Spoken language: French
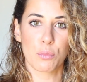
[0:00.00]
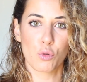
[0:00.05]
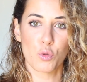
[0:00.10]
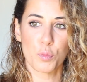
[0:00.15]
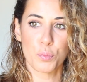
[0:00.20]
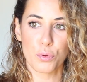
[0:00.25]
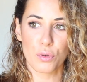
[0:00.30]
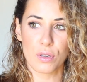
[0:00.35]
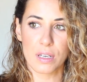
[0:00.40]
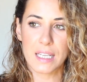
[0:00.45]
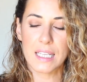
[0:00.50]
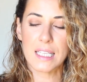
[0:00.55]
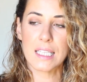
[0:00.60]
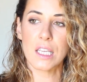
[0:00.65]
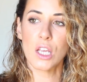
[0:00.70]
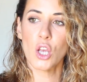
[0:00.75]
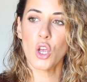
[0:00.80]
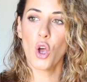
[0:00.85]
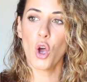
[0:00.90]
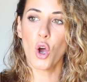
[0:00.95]
beaucoup plus
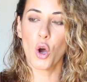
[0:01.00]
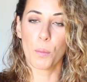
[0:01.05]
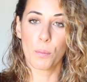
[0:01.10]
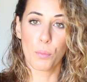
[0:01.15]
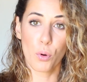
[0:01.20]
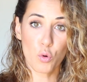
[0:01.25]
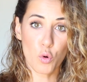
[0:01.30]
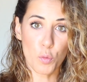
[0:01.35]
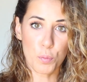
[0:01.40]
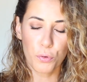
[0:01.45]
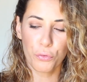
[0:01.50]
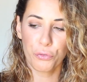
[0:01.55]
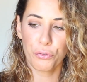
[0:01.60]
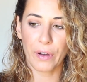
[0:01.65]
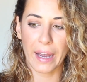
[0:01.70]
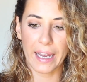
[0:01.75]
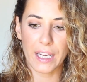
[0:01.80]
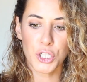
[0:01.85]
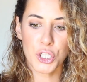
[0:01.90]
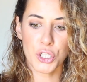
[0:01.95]
lisse, beaucoup plus
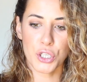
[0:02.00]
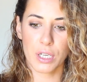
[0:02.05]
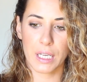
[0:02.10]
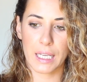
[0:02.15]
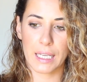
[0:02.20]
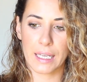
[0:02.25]
fraîche.